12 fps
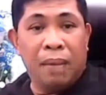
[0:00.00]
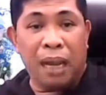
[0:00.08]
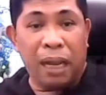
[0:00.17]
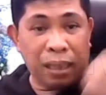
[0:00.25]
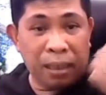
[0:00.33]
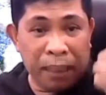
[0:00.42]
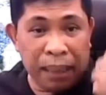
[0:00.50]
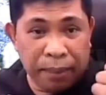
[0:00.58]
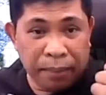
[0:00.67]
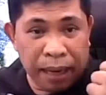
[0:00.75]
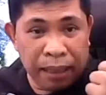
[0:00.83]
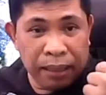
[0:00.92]
Bakit siya
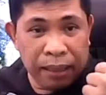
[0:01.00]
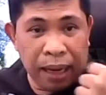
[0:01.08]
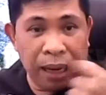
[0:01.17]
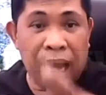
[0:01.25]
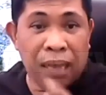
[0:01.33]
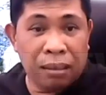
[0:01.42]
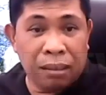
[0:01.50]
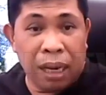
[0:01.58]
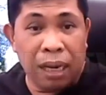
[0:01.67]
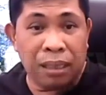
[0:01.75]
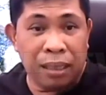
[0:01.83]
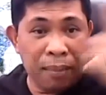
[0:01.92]
mayaman? Ang
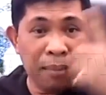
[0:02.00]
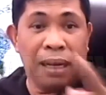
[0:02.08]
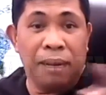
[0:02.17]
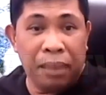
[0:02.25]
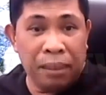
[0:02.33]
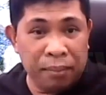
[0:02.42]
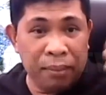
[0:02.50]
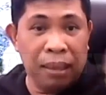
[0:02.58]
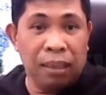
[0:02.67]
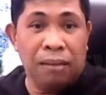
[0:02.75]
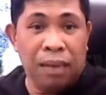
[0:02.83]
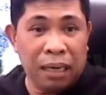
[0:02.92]
associates niya, mga
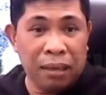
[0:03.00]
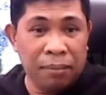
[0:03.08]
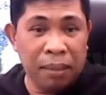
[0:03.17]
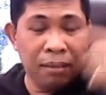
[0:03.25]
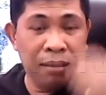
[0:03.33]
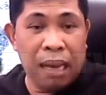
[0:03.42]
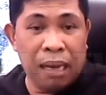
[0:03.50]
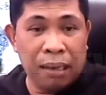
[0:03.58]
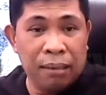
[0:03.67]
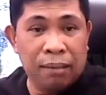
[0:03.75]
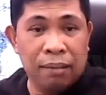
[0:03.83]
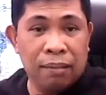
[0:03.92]
milyonaryo,
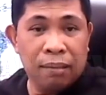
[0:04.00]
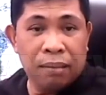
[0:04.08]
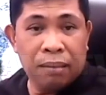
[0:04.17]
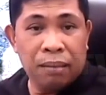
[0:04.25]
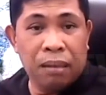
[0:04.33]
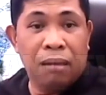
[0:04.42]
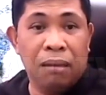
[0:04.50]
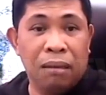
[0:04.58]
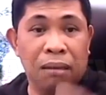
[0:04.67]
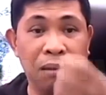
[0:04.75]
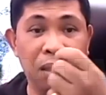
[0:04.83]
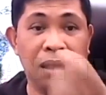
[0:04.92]
bilyonaryo.
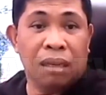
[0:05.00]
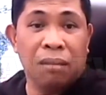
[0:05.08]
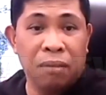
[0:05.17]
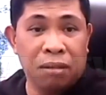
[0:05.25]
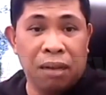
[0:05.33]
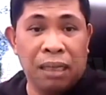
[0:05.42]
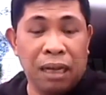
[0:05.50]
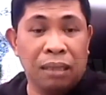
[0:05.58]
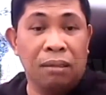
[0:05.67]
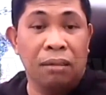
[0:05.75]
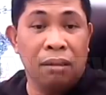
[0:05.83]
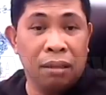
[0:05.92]
Yun, doon siya kumukuha
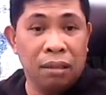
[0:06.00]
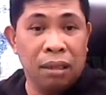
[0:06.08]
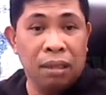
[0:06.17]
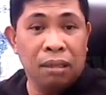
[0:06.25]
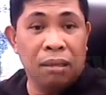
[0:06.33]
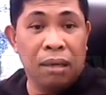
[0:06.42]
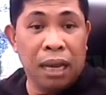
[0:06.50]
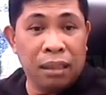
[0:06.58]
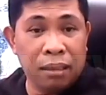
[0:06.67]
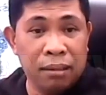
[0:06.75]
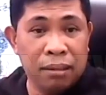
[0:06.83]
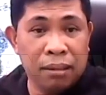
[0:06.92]
ng don
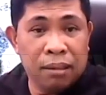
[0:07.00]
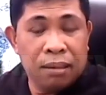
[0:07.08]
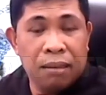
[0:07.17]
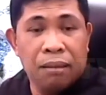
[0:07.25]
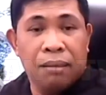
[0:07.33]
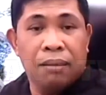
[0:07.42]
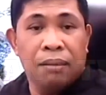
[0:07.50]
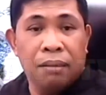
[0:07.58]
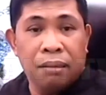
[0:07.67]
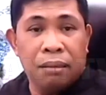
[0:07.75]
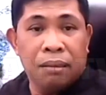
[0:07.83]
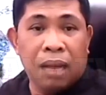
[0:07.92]
donations.
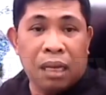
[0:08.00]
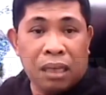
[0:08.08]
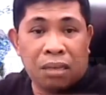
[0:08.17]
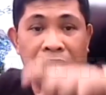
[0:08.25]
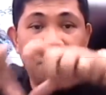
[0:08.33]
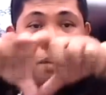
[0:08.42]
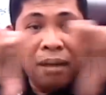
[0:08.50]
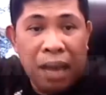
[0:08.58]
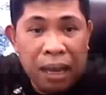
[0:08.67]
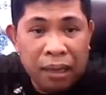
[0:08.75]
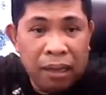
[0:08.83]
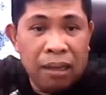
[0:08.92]
Nasa sobre
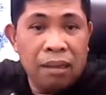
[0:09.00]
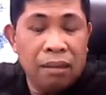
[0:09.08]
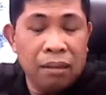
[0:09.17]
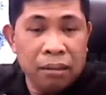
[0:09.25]
lagi.